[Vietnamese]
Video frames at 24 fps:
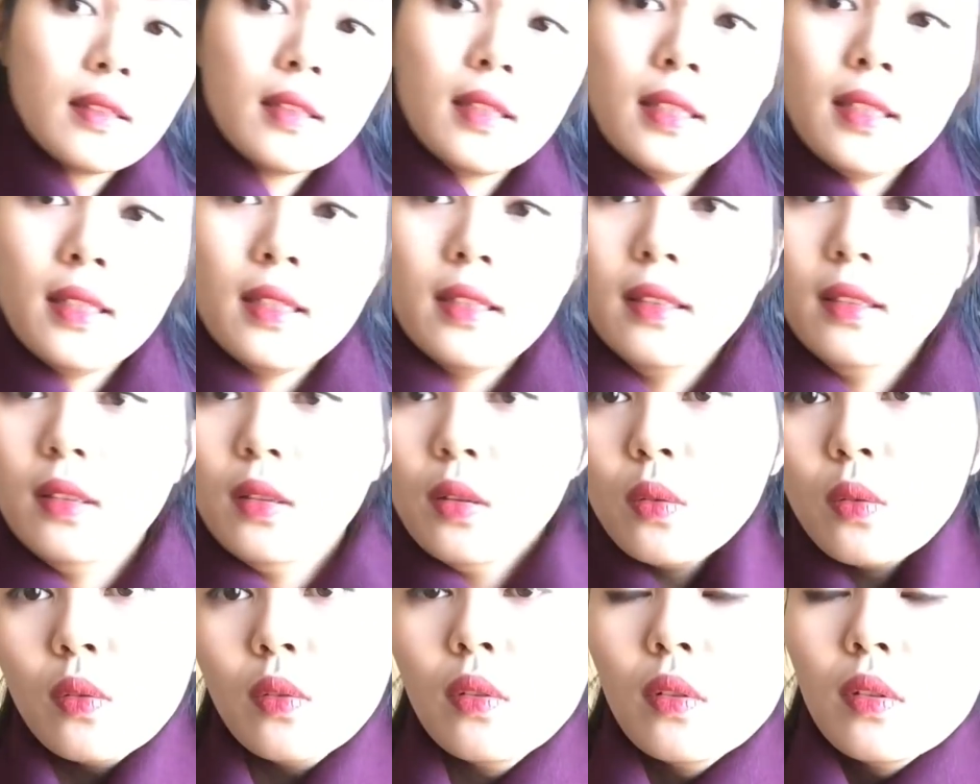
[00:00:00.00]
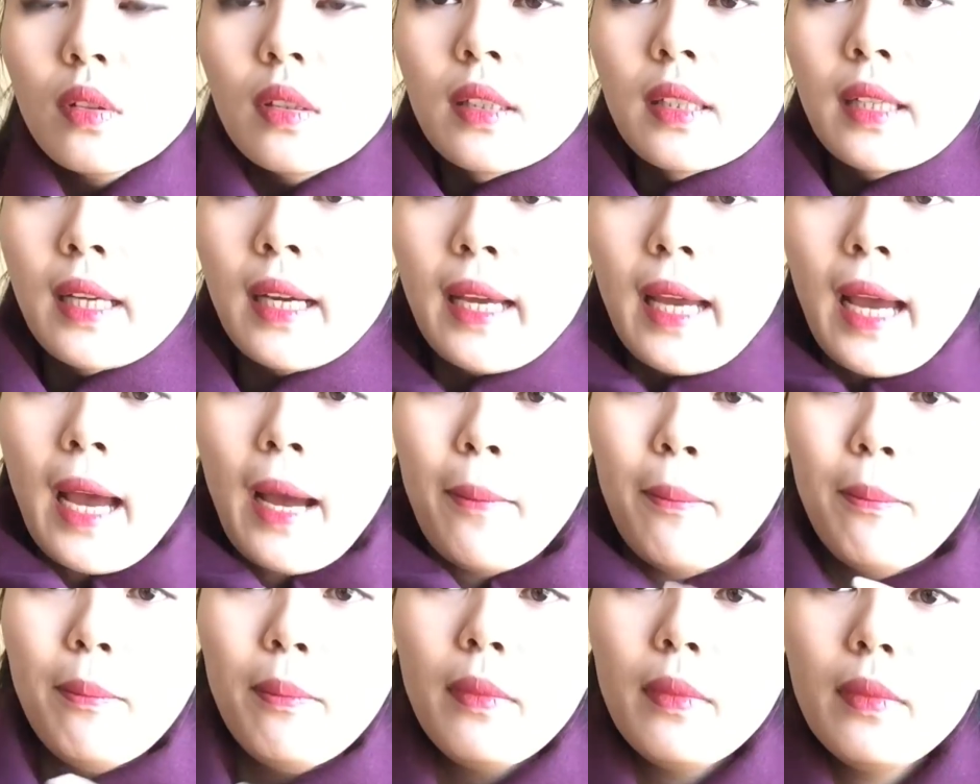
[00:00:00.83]
nó giữ luôn cái
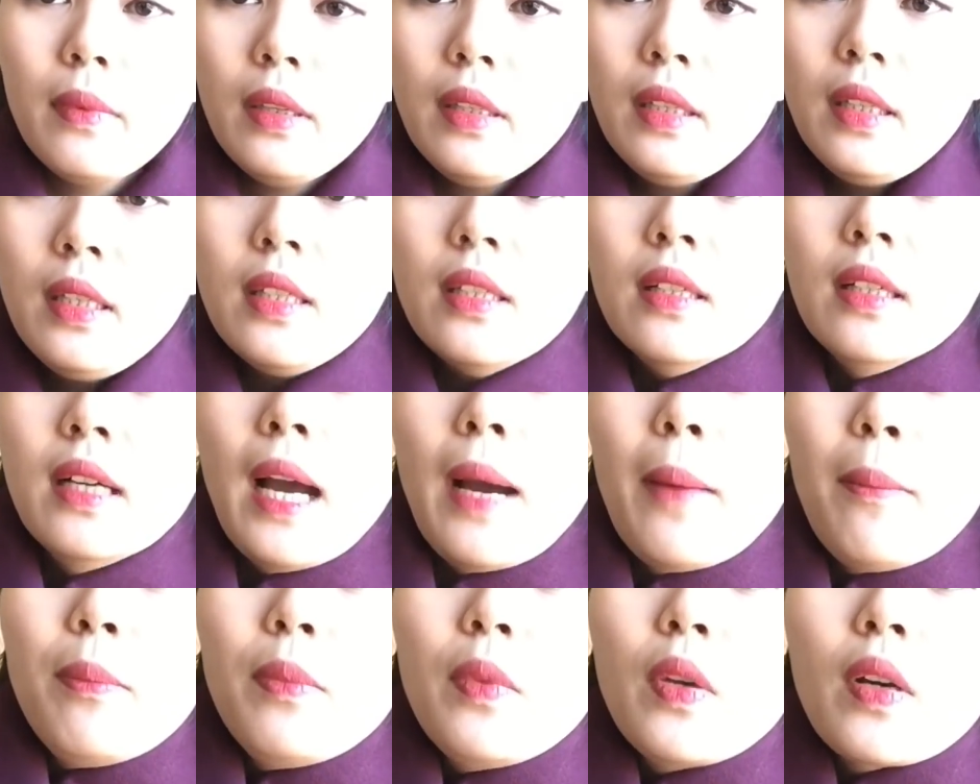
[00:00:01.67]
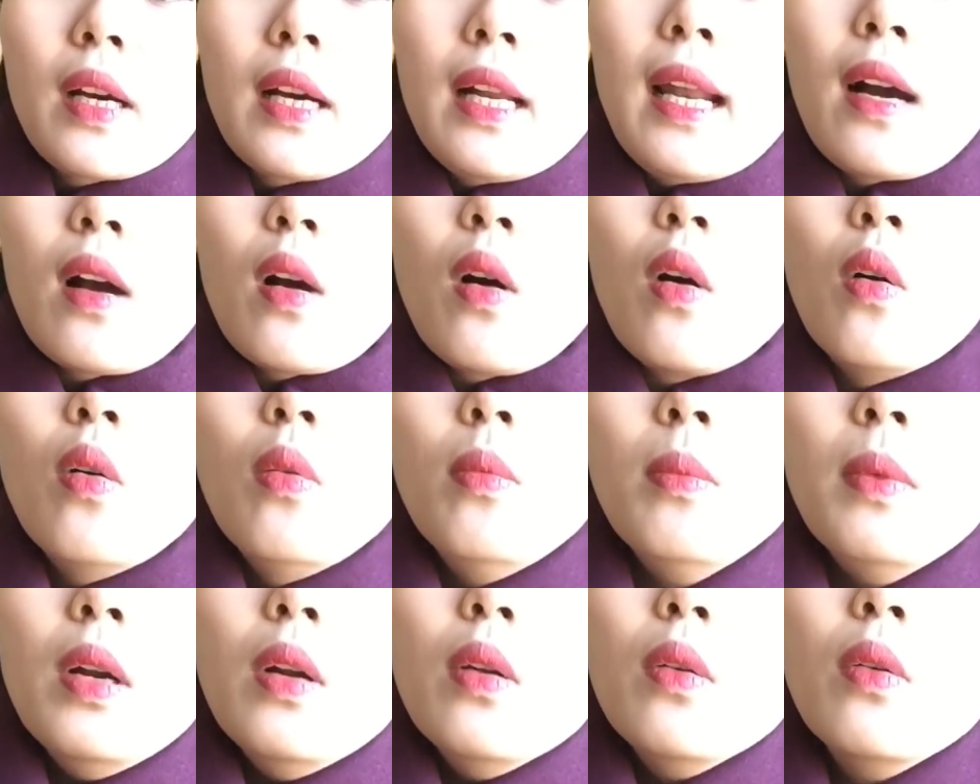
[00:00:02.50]
ấm, nó giữ ấm cho cái lá cổ
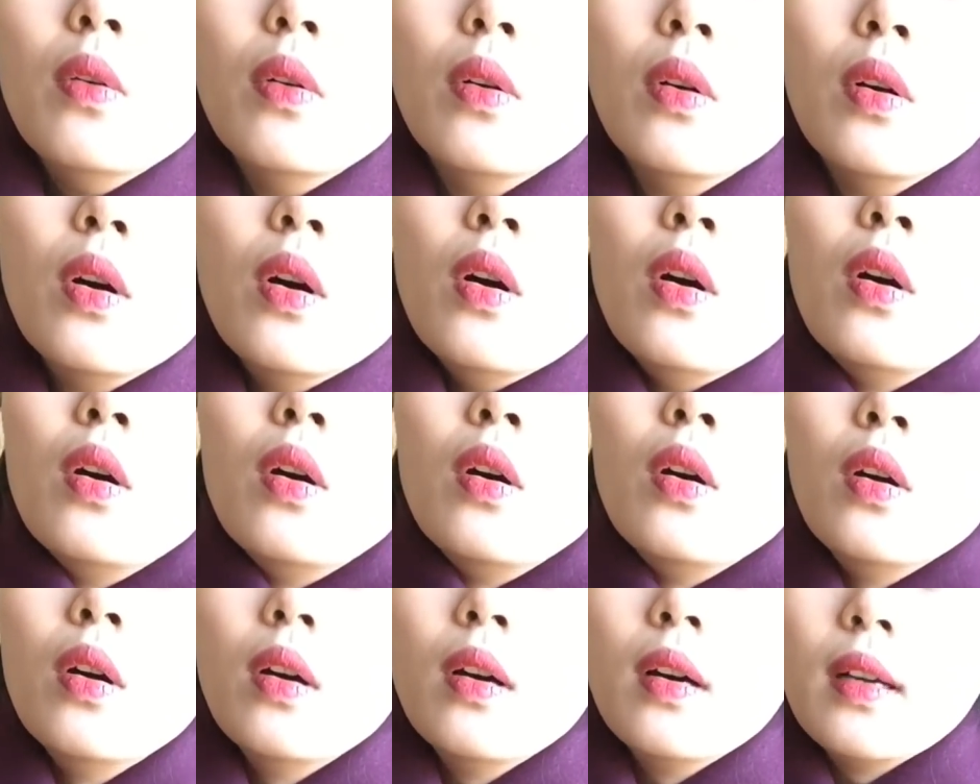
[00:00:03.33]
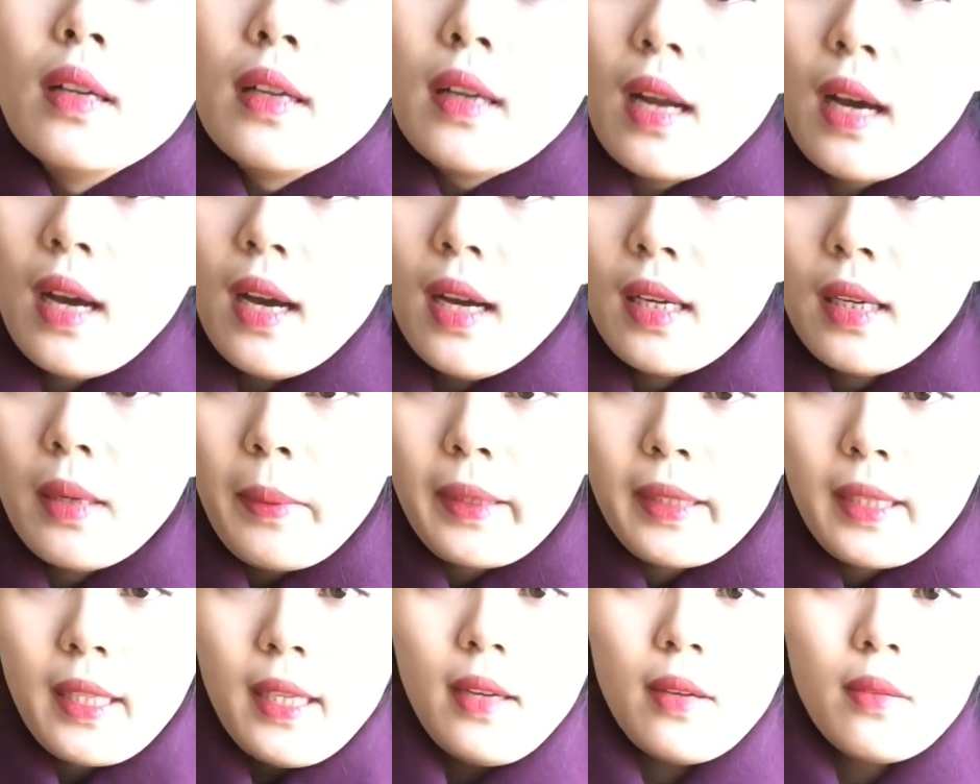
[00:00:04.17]
mình luôn. Đó, các
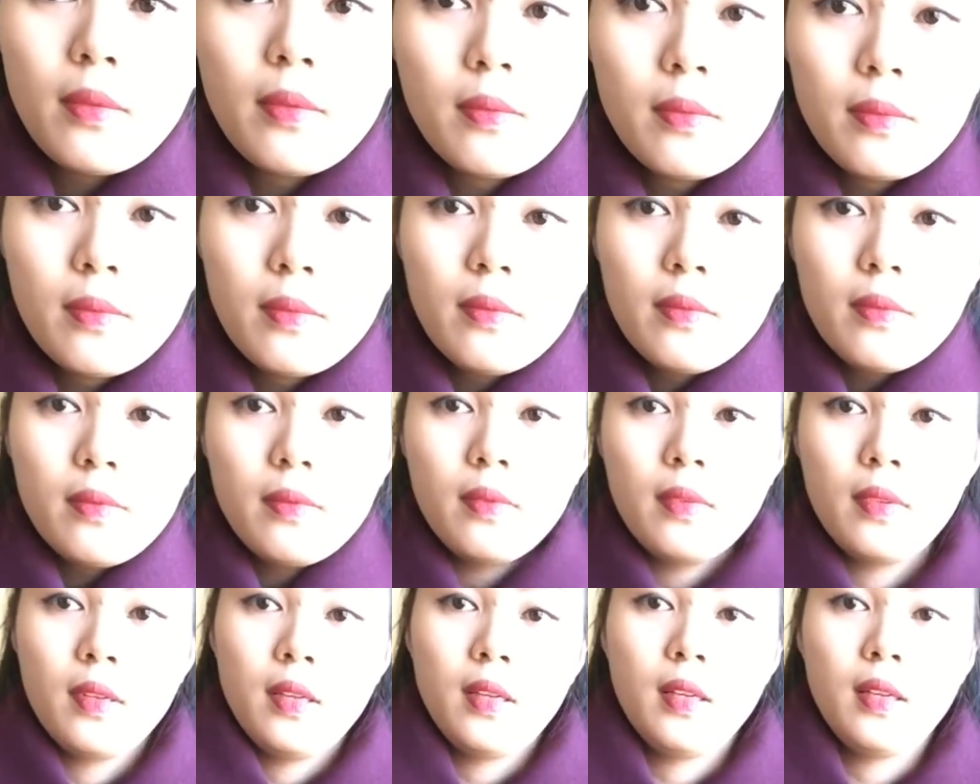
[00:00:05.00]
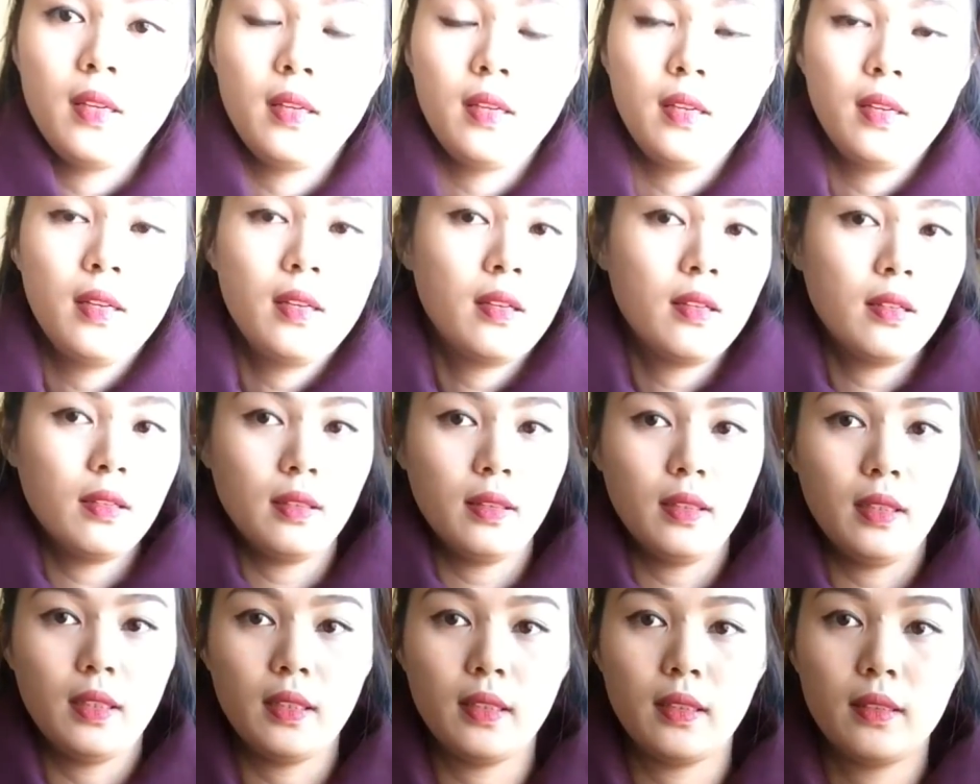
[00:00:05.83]
bạn thấy
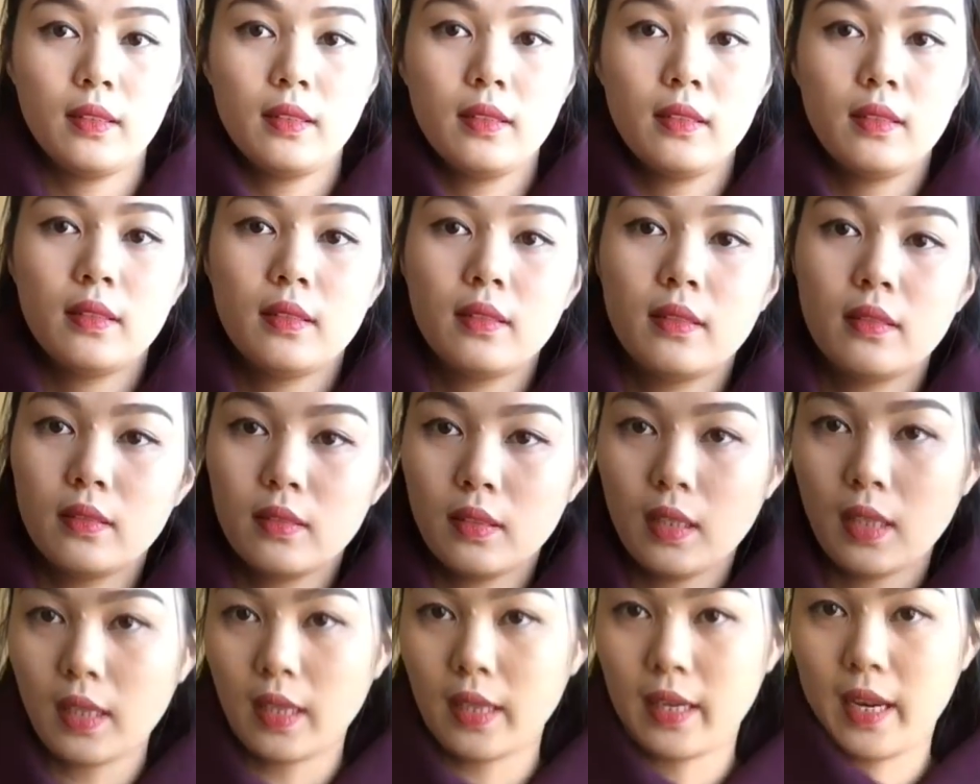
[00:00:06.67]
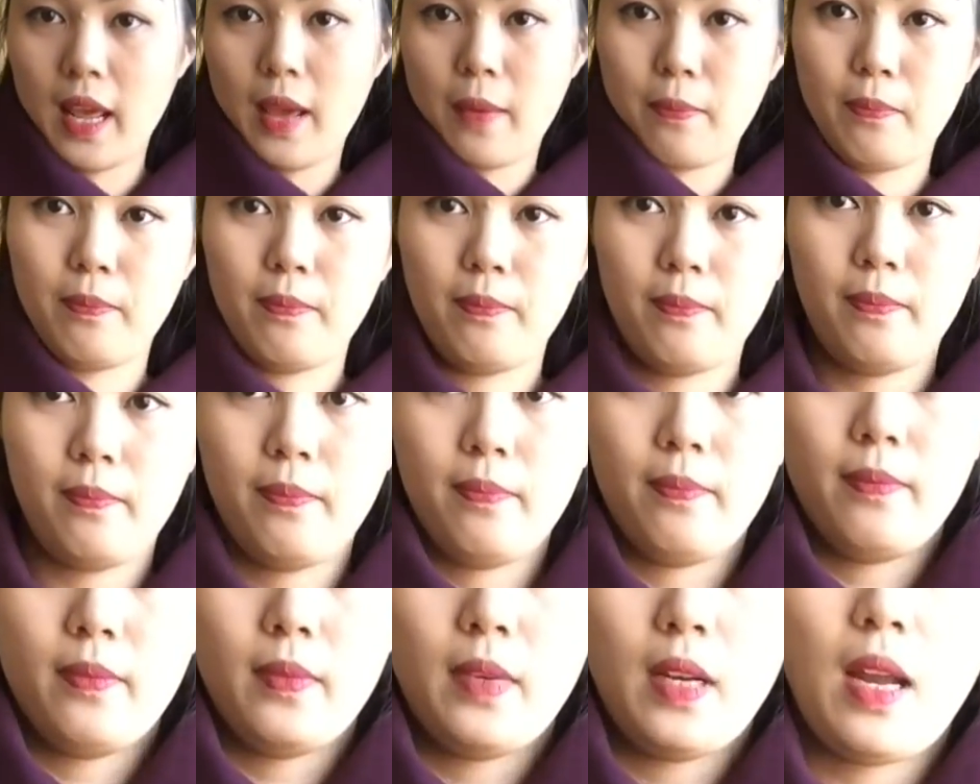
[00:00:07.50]
không? Rất là đẹp.
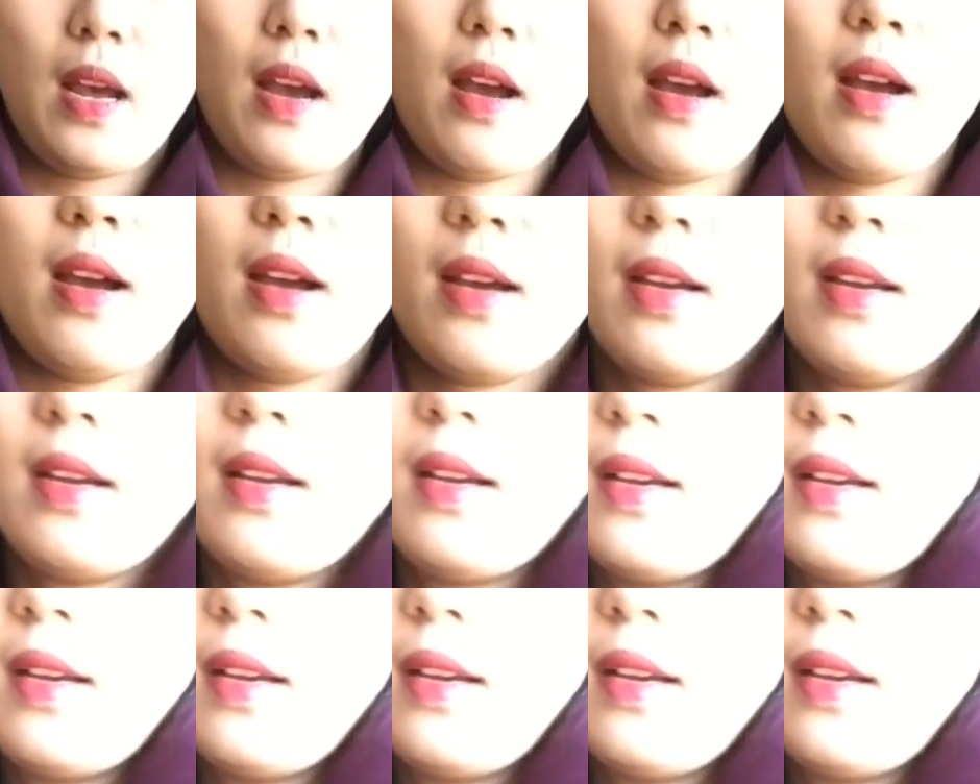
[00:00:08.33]
Đó,